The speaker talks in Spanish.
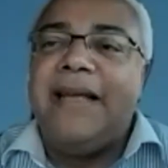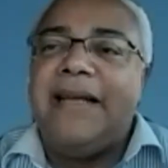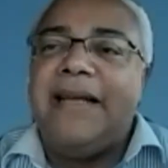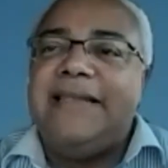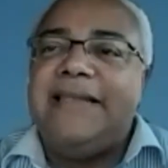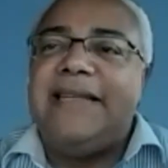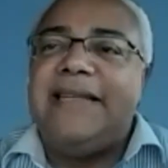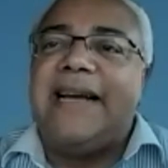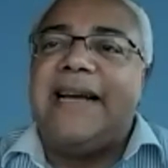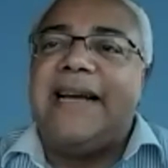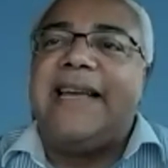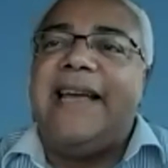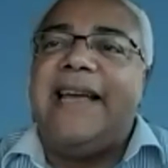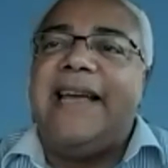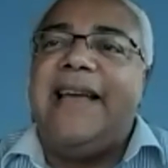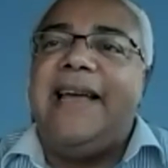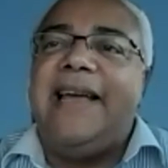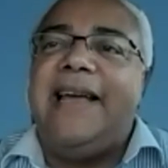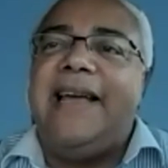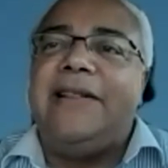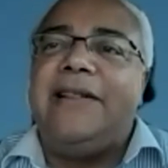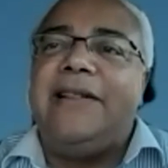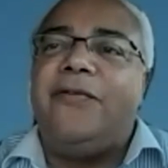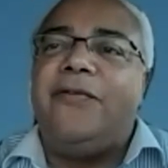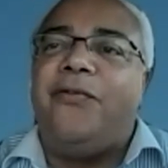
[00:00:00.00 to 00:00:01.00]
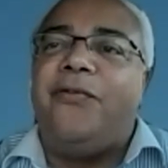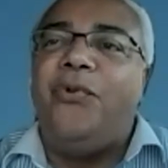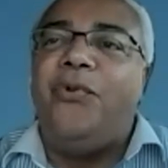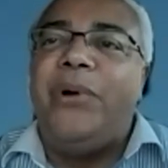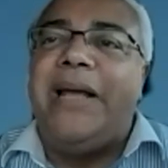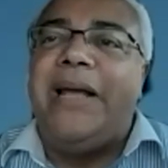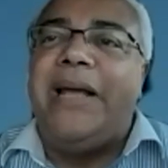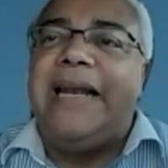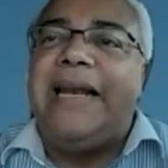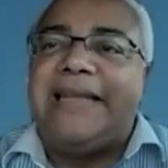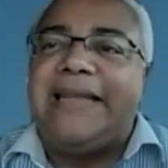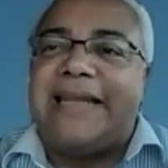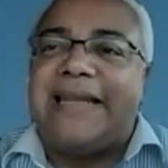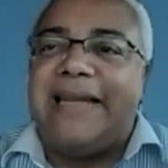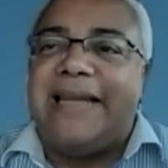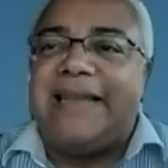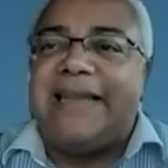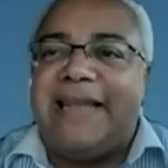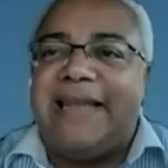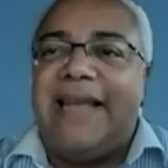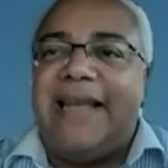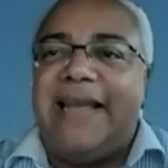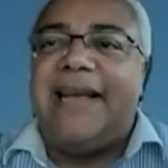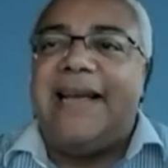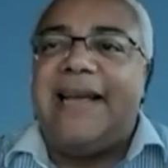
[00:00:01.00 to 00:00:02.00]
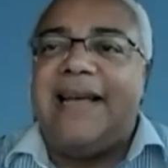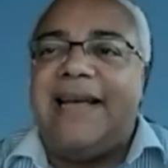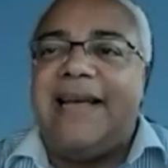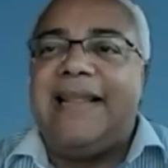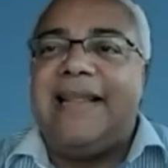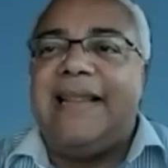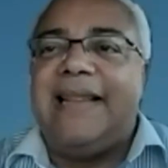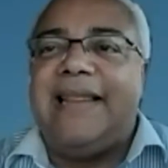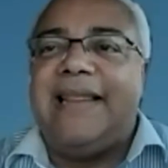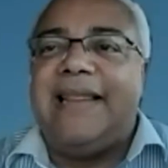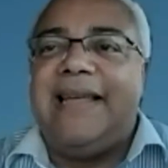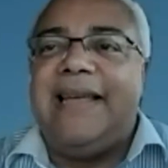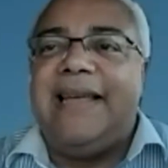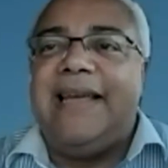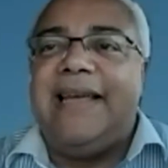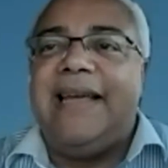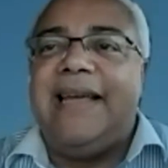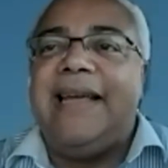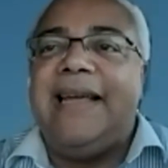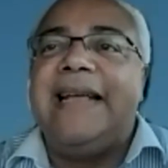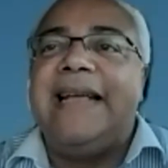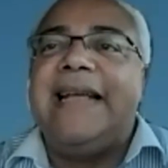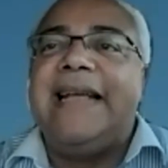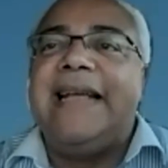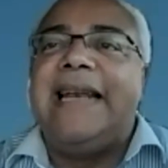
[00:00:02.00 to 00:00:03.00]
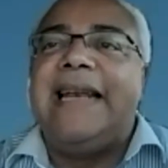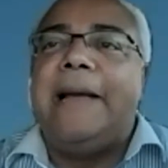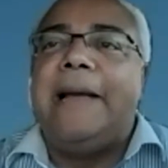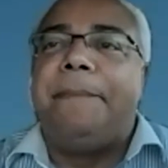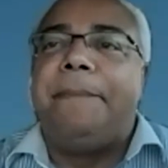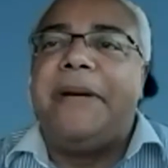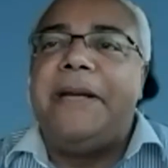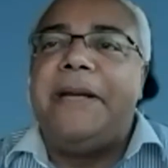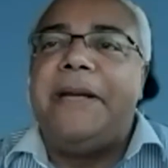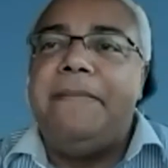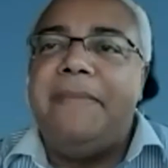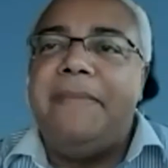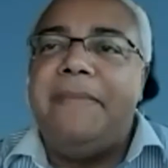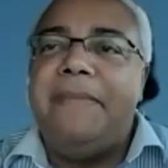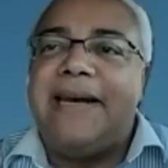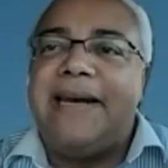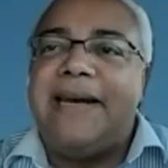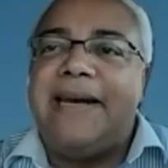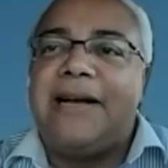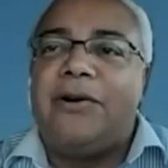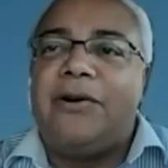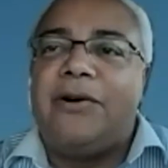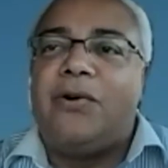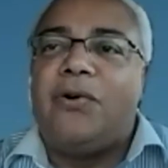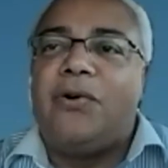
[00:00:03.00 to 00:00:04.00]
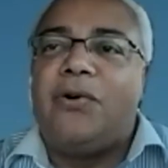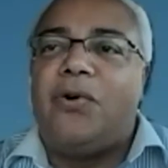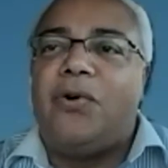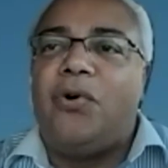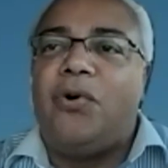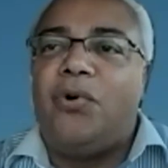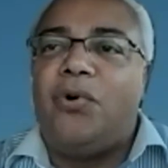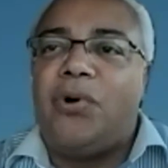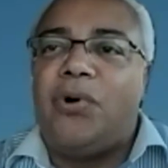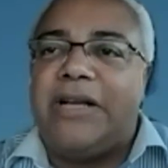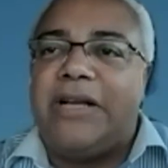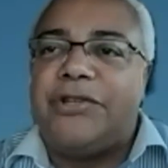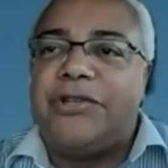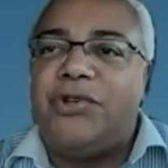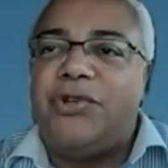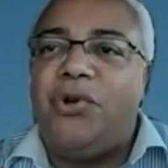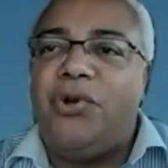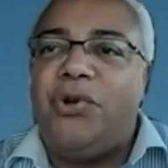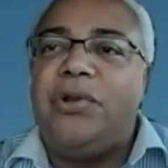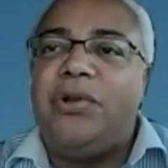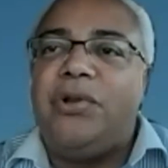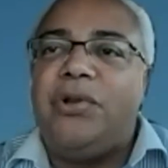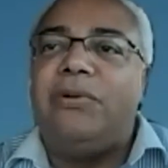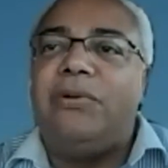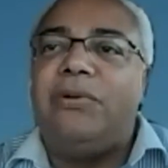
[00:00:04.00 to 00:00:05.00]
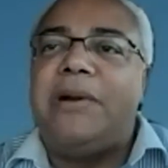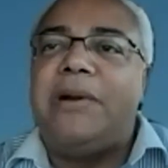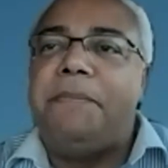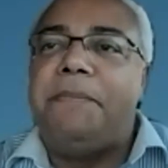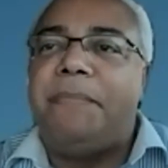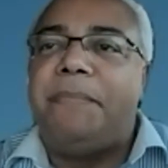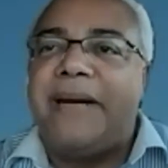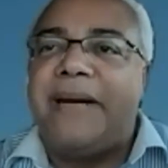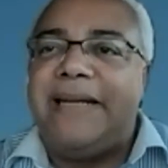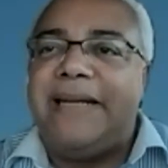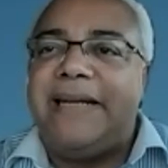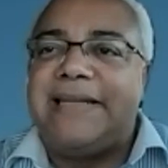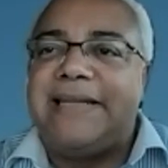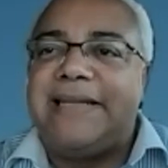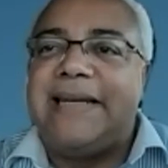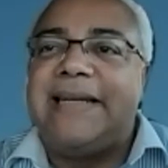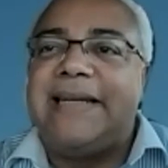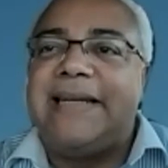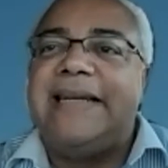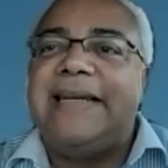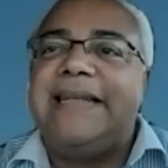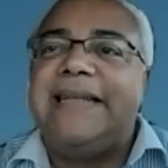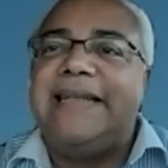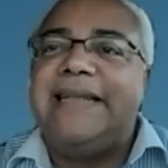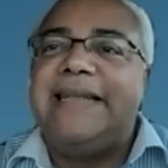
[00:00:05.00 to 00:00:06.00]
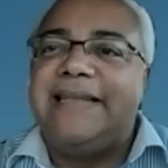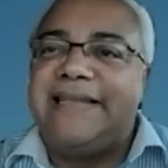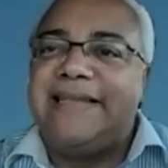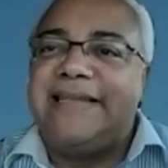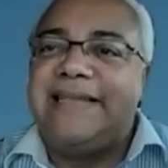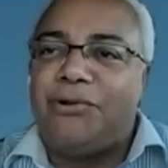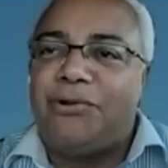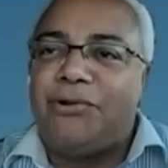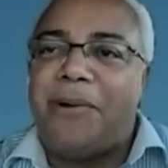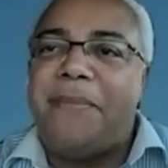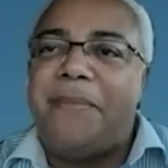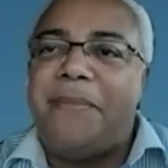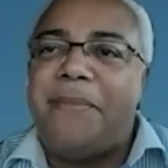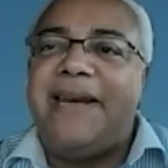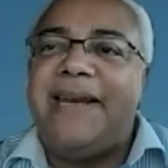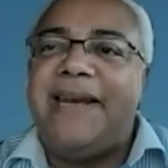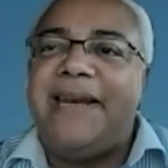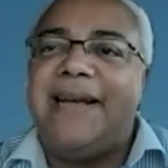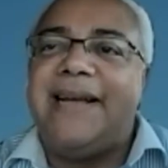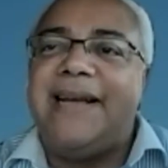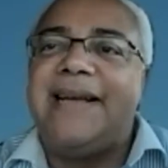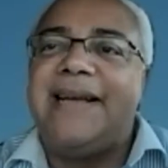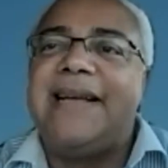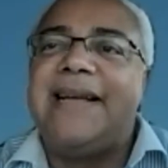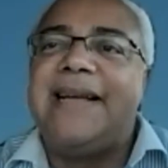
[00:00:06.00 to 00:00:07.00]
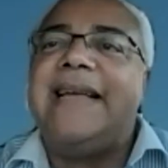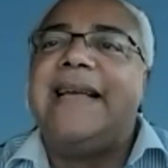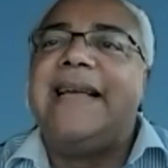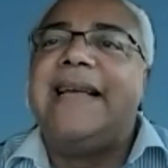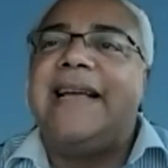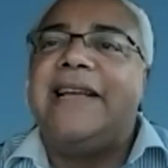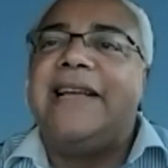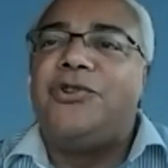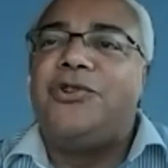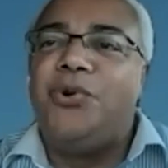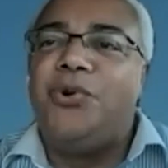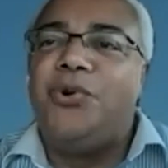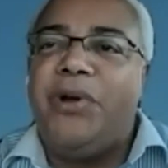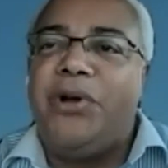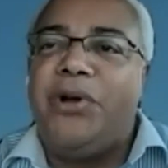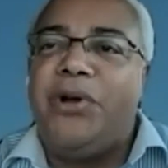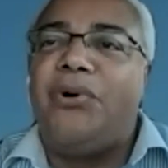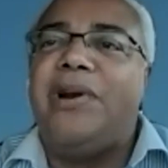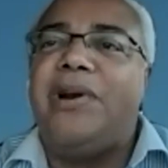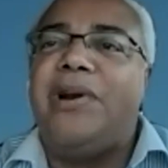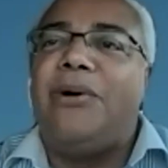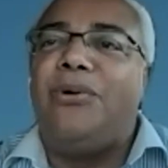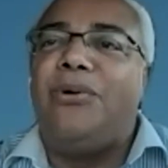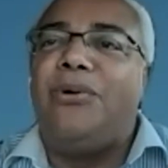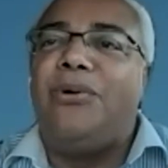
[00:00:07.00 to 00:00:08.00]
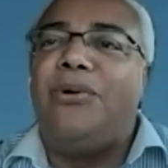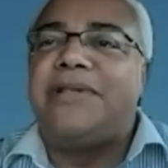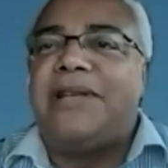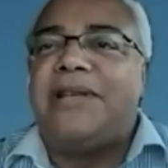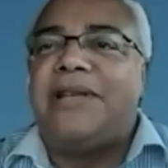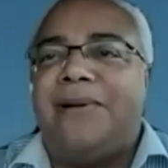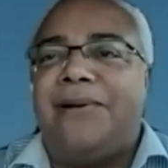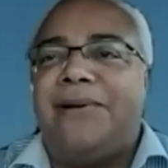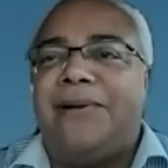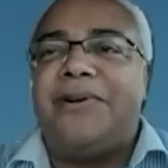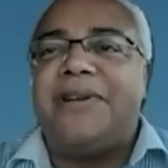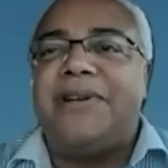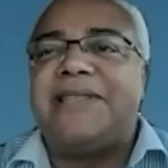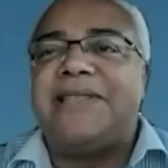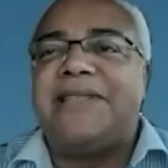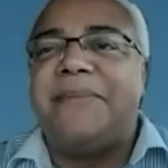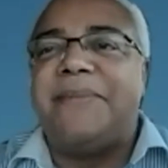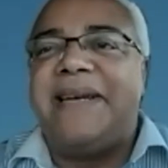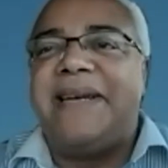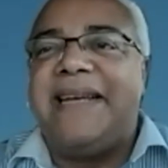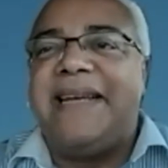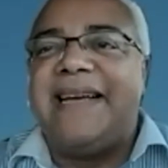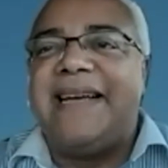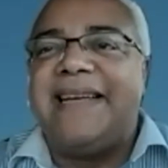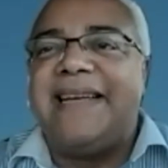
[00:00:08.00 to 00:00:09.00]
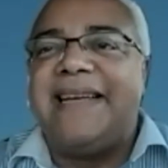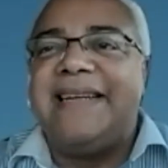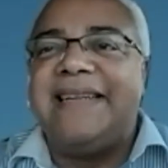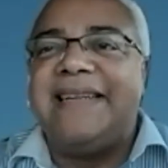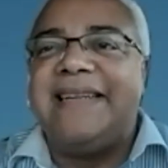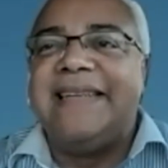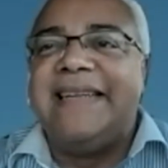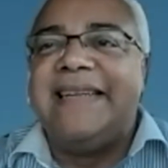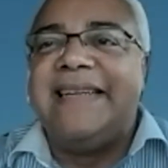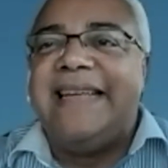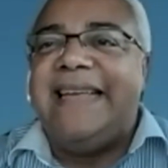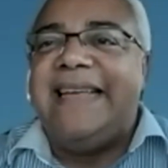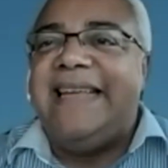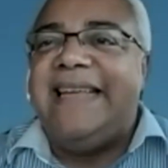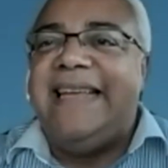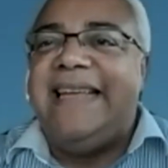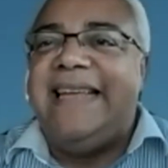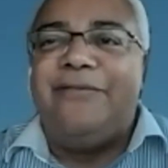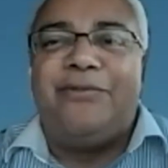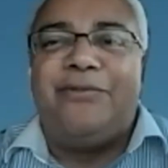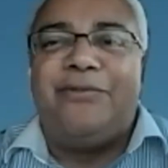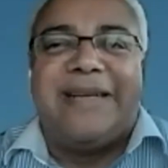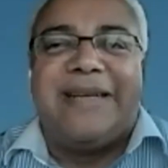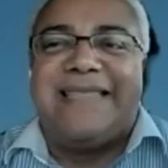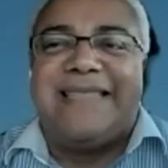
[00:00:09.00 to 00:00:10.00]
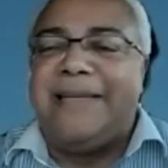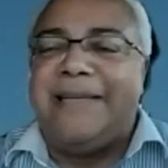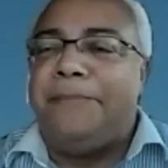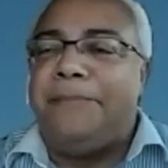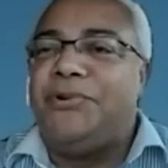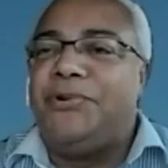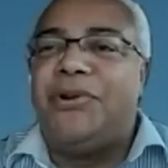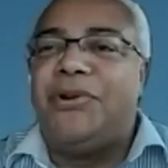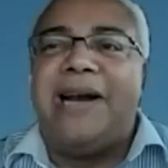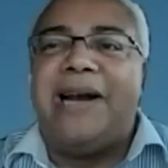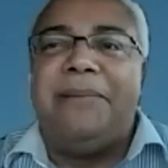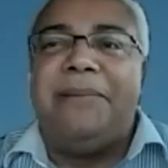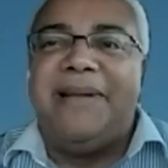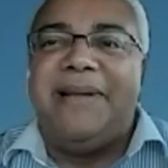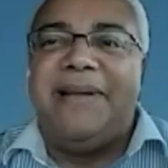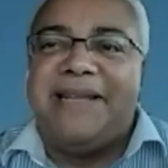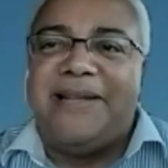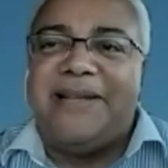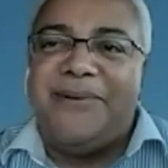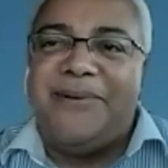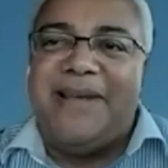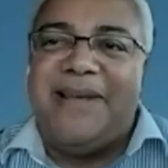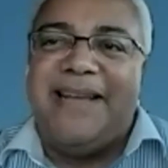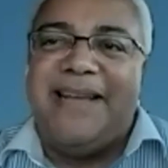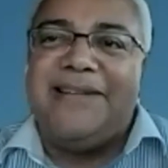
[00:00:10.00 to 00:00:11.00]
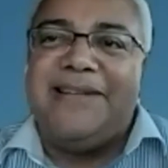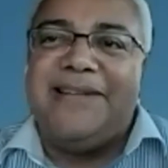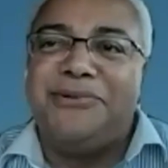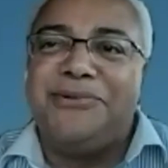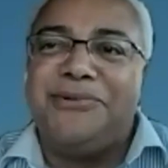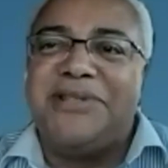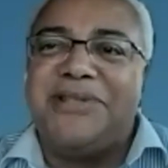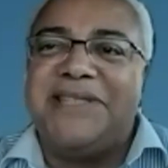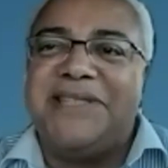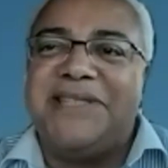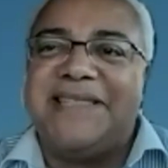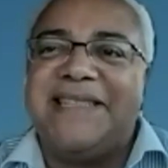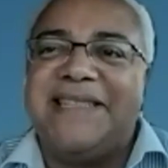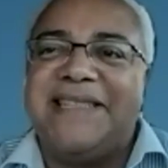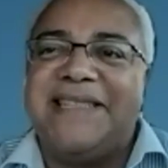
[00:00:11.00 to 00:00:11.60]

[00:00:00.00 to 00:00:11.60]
ya que fui el estratega de la primera colocación de una empresa de Centroamérica que se ubicó en la Bolsa de Valores Americana y le fue excepcionalmente bien. Entonces.